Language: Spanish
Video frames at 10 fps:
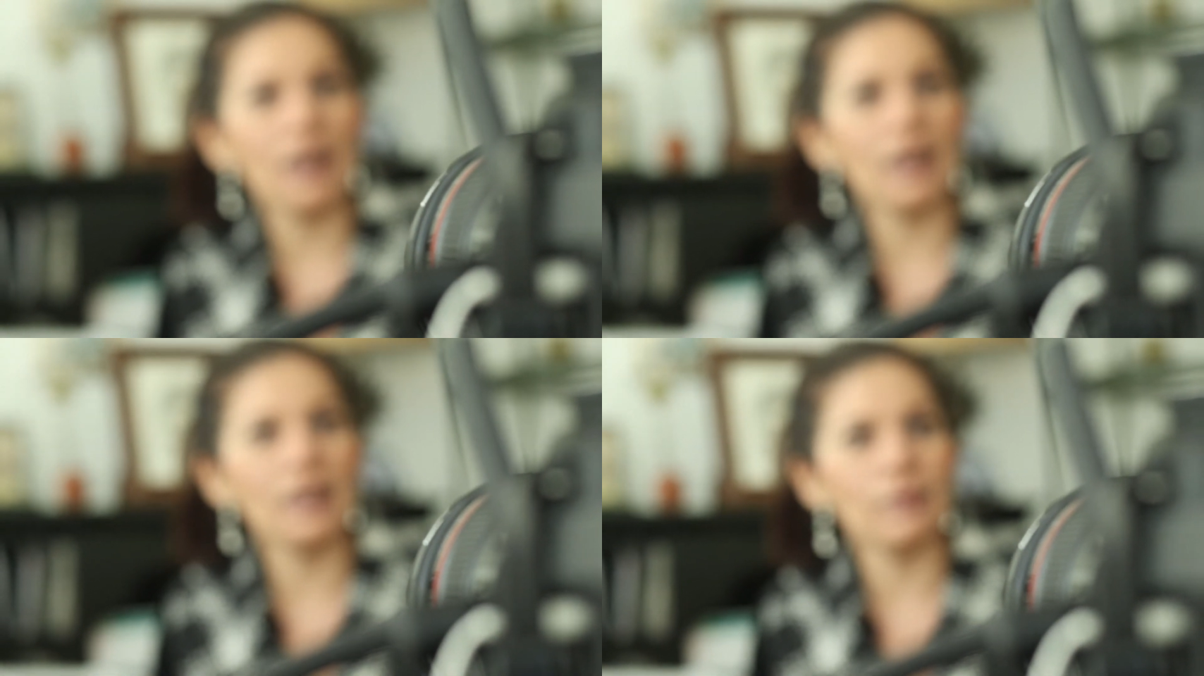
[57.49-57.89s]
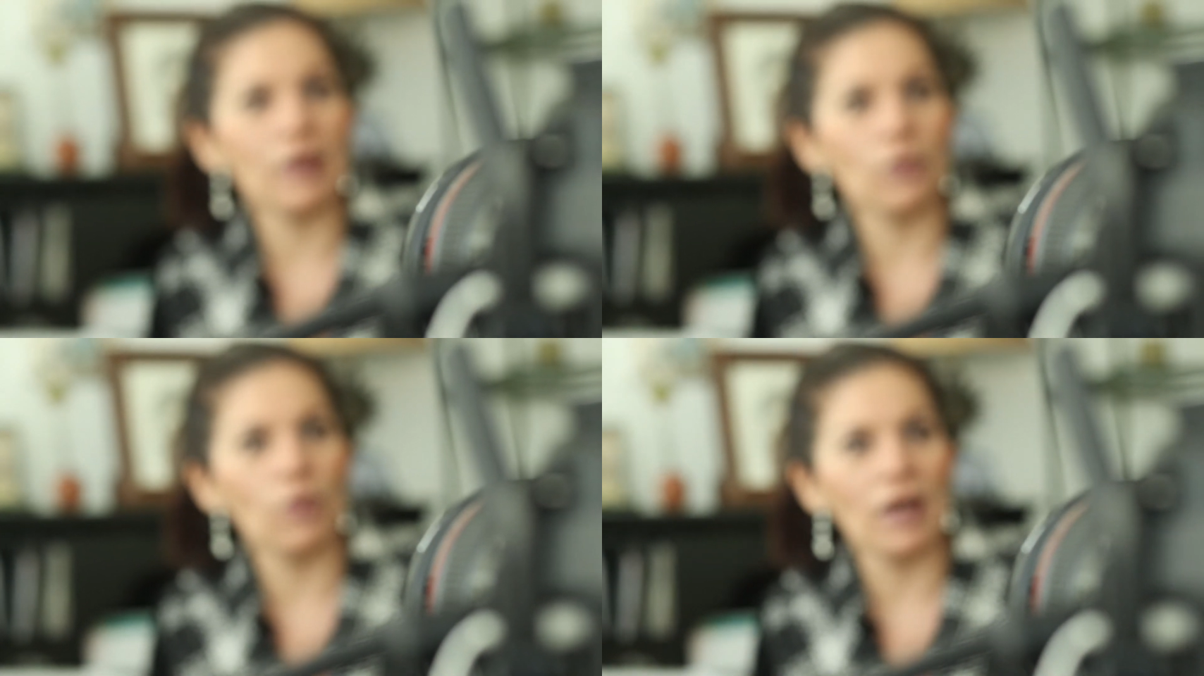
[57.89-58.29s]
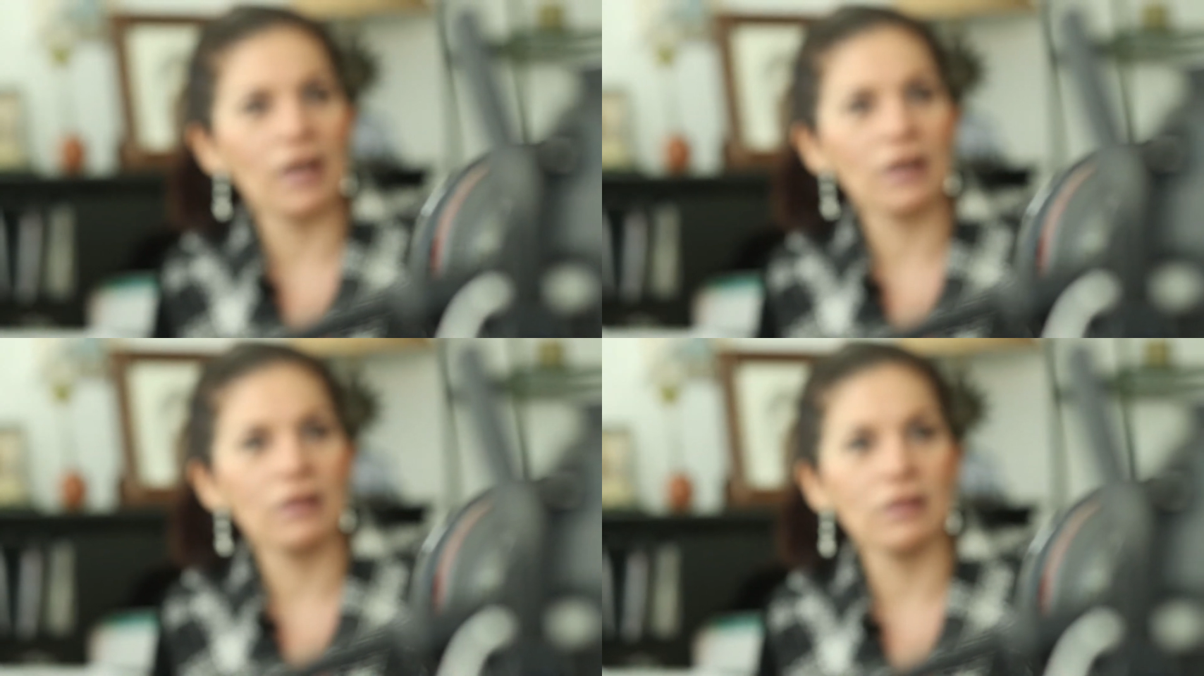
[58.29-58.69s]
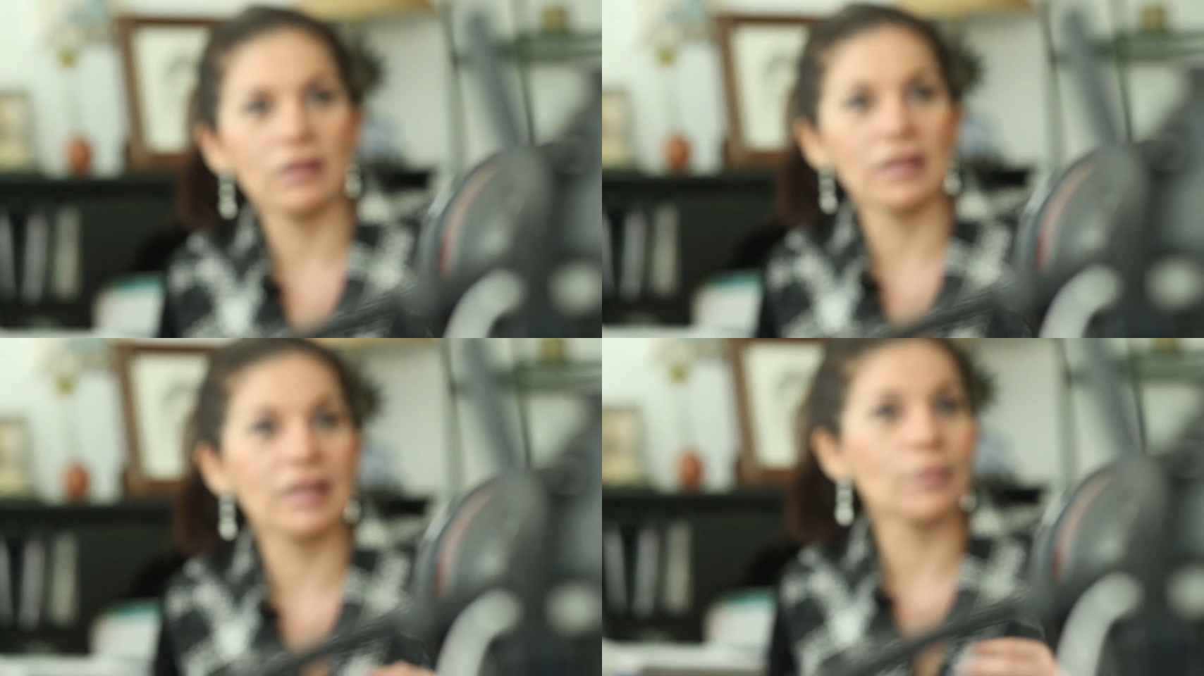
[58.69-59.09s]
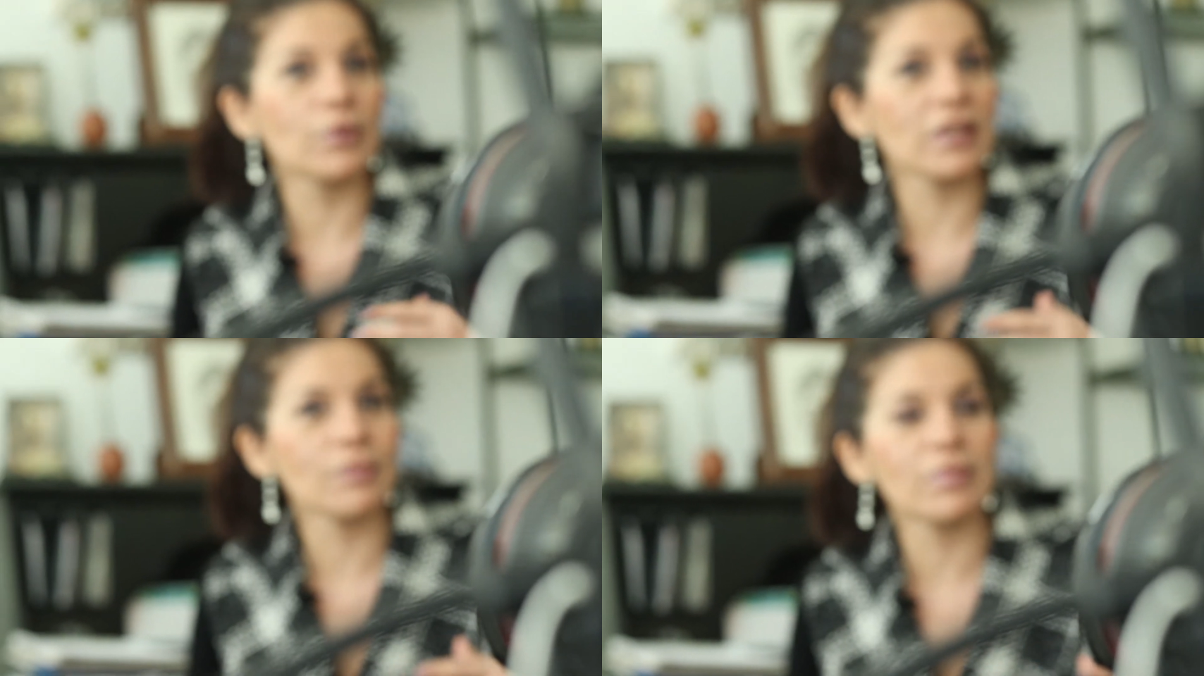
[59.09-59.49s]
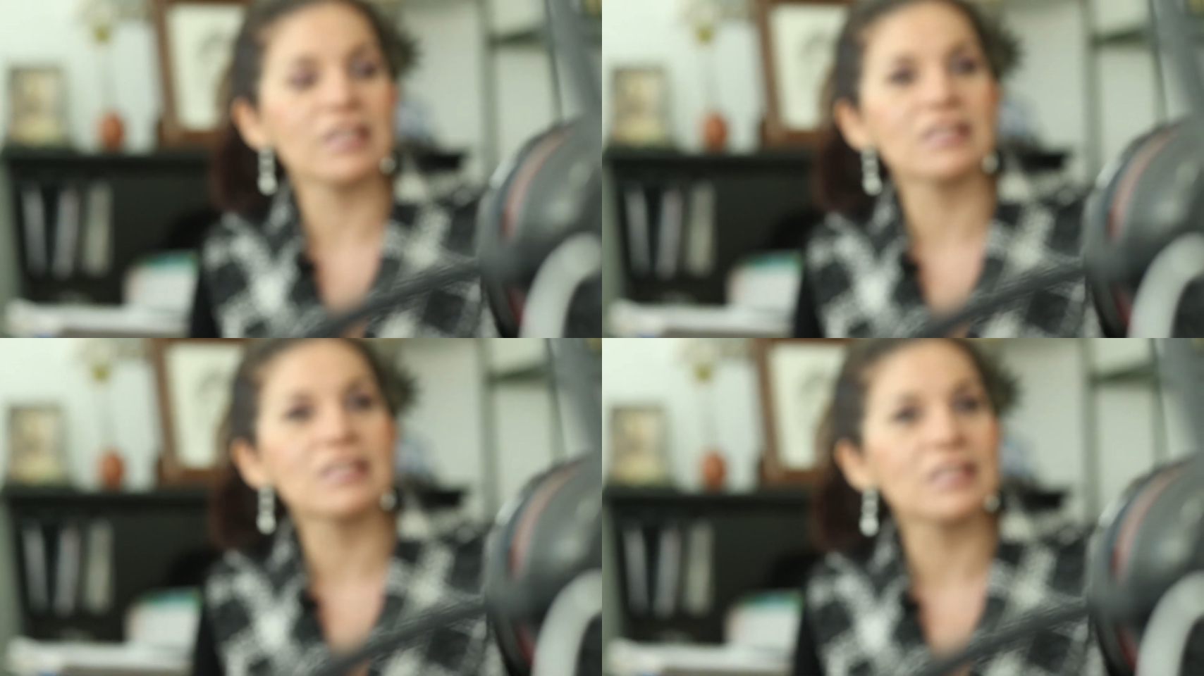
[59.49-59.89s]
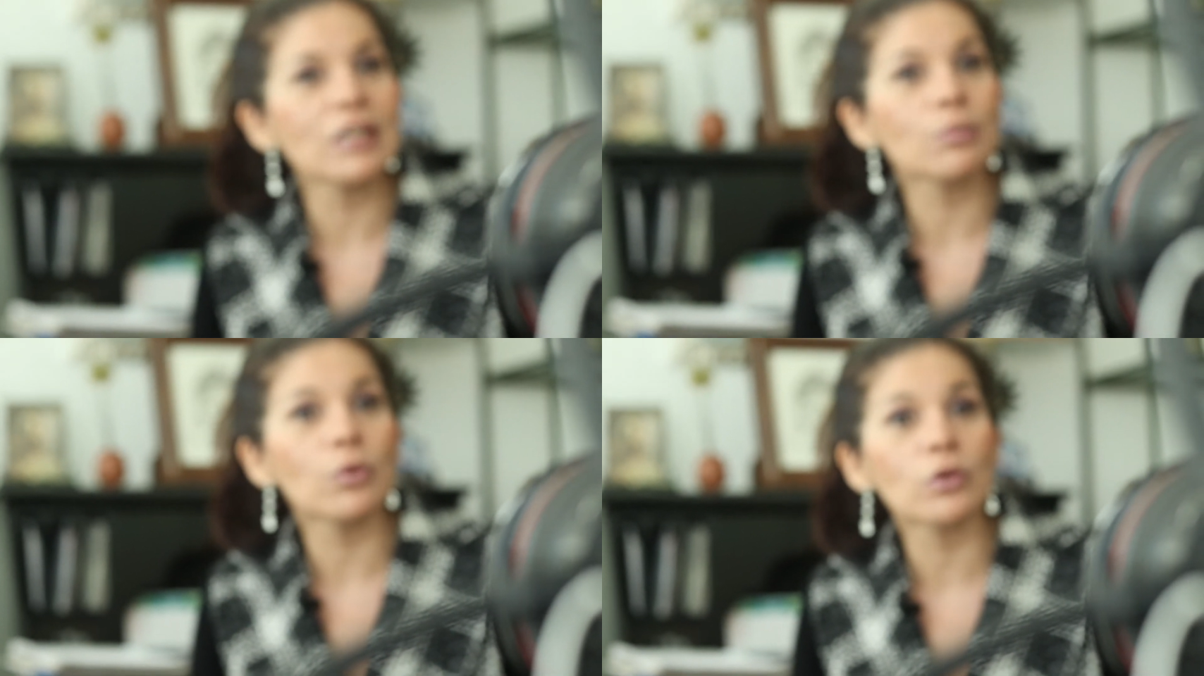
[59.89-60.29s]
al evacuar y que puede persistir